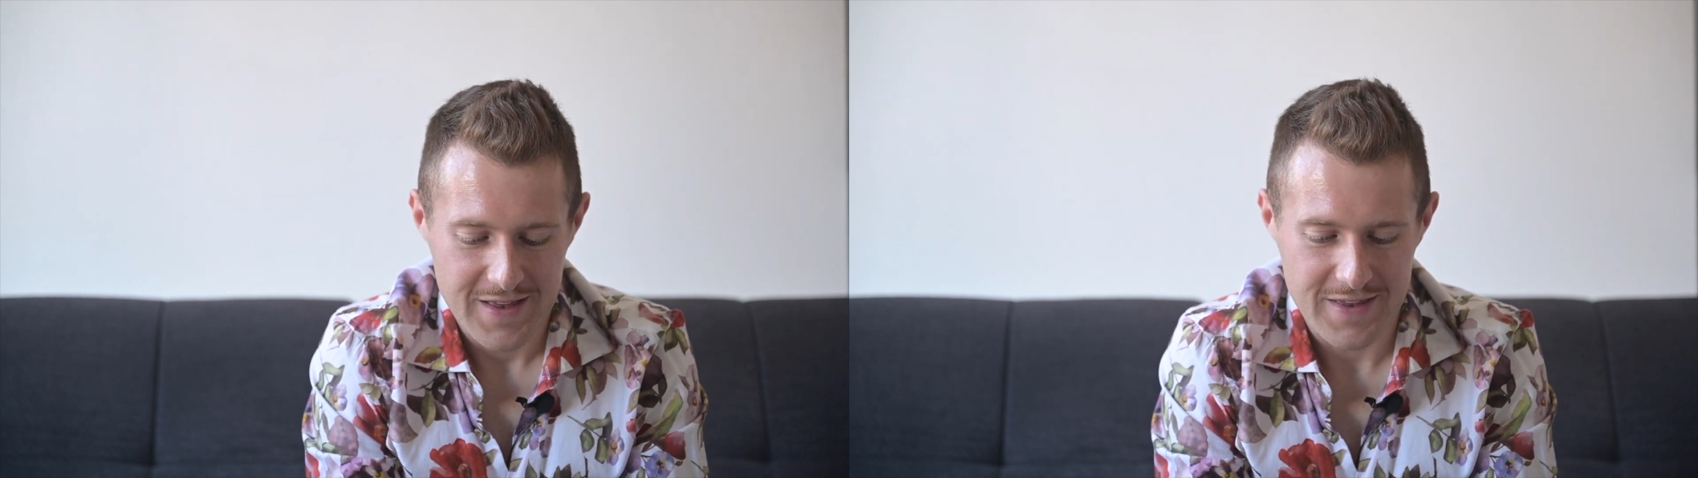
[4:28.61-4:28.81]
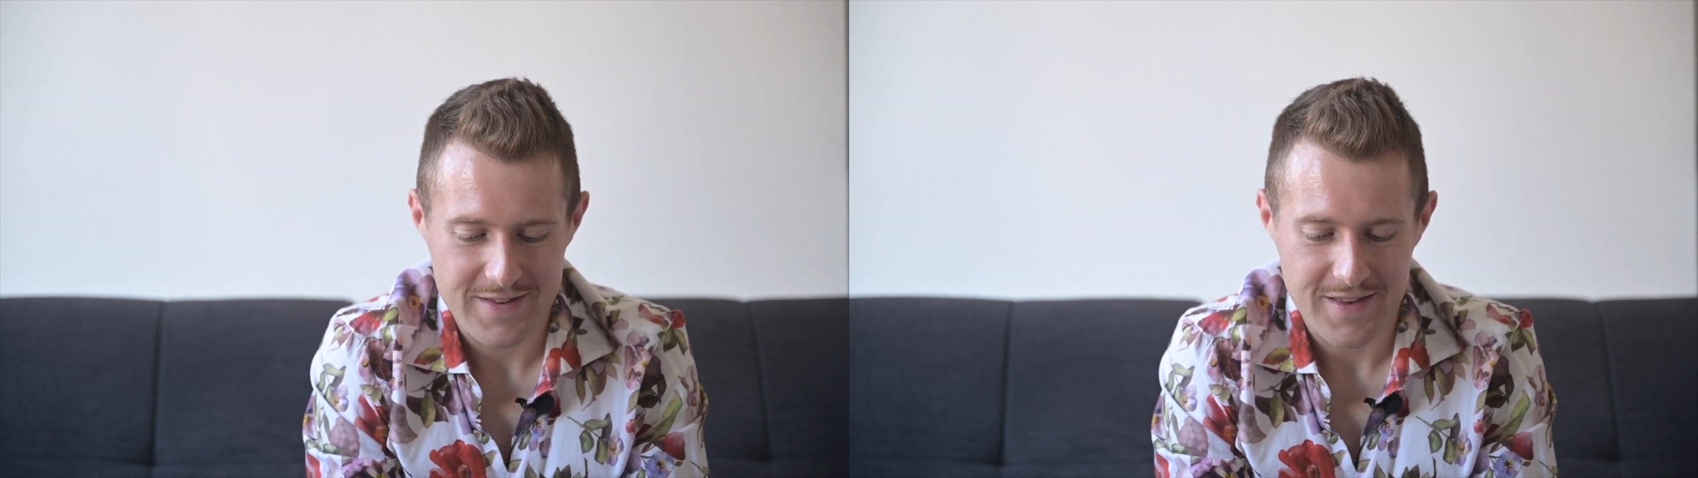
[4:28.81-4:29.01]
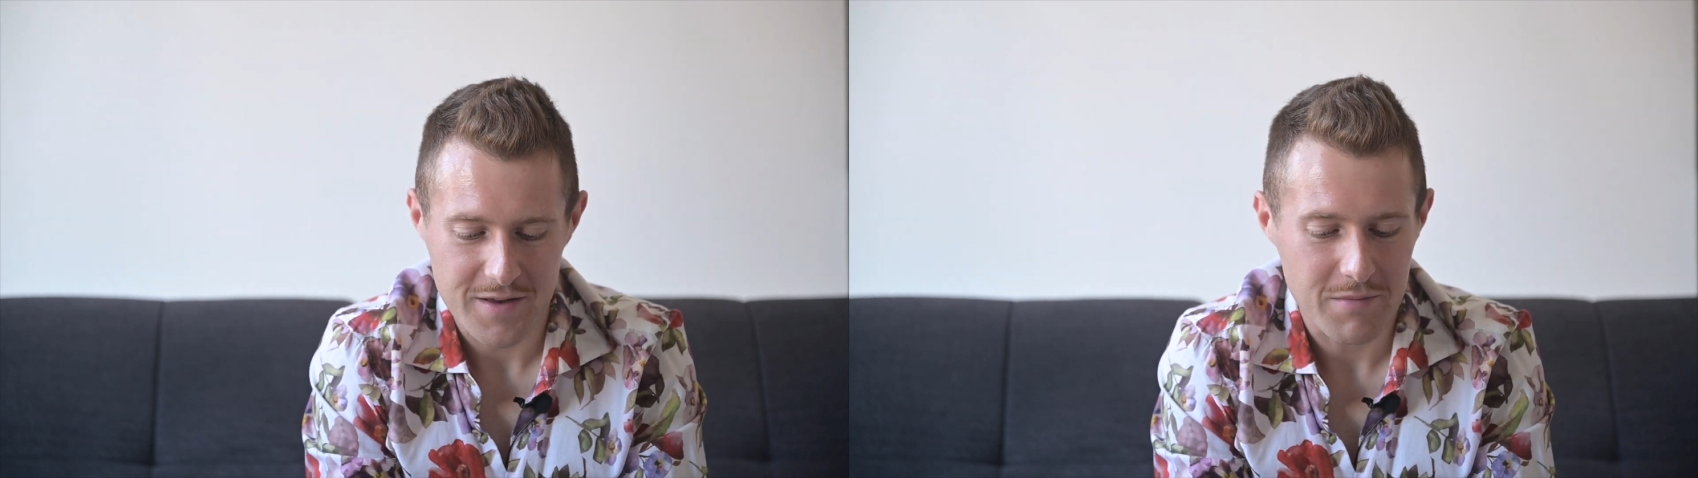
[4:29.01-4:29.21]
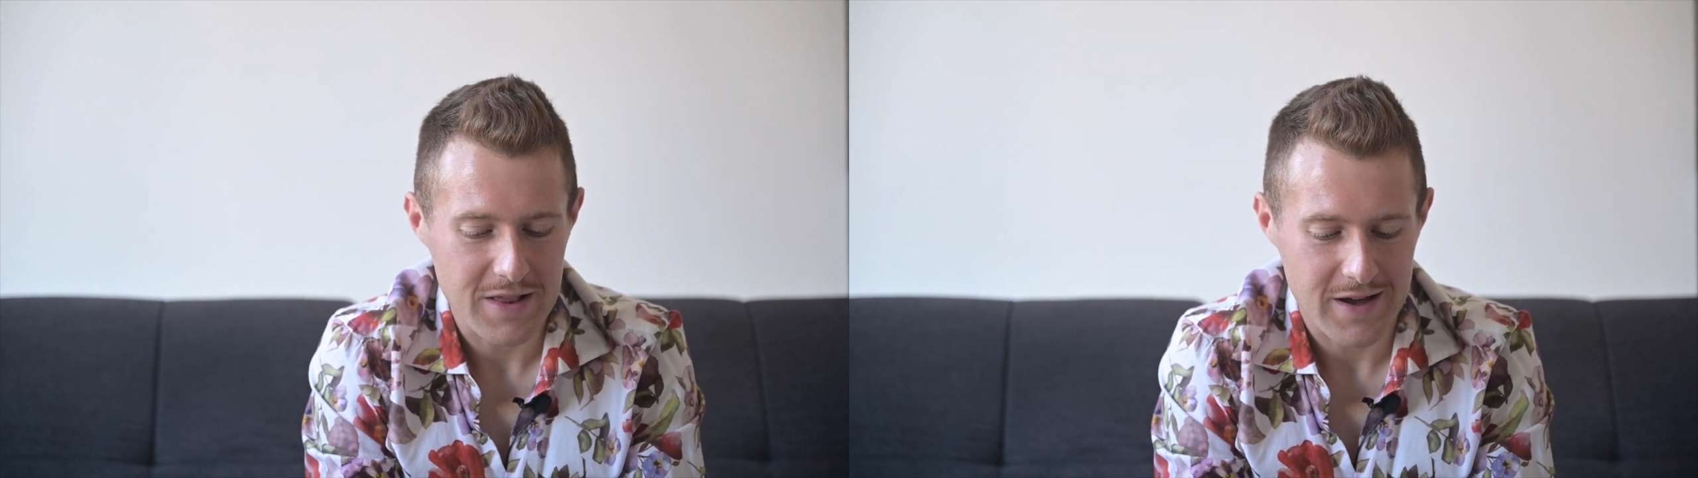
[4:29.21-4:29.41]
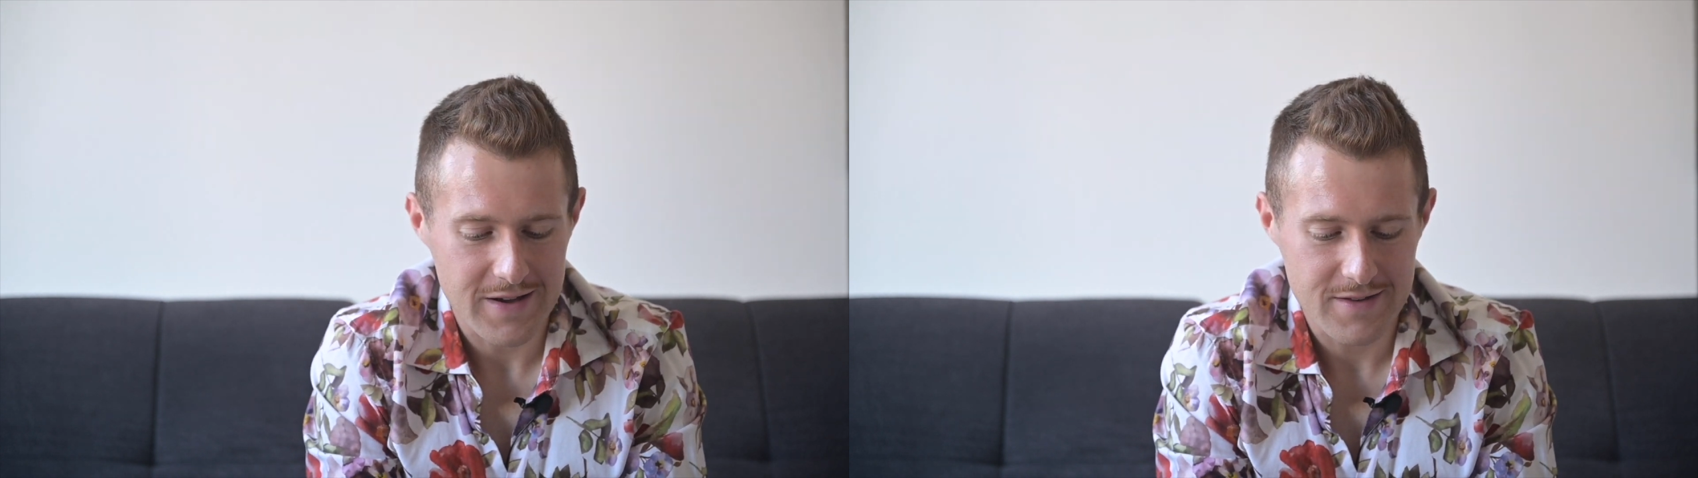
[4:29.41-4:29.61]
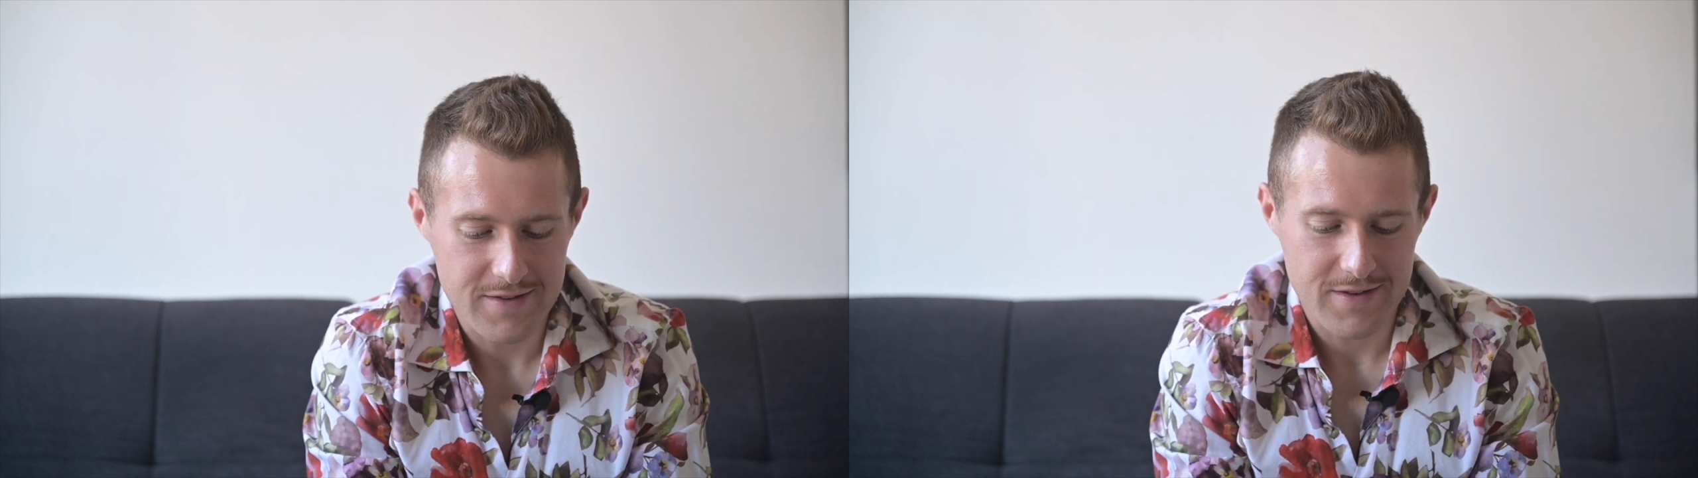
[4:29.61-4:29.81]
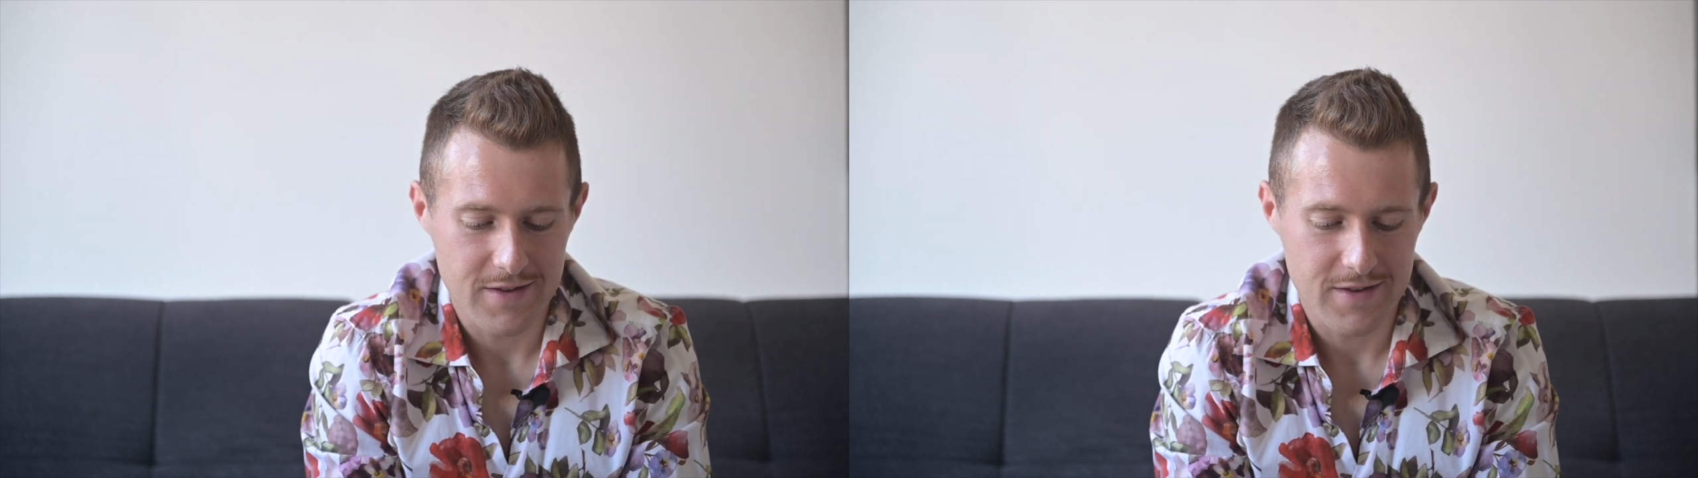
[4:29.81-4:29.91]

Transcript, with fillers: Ich zeige mal einen,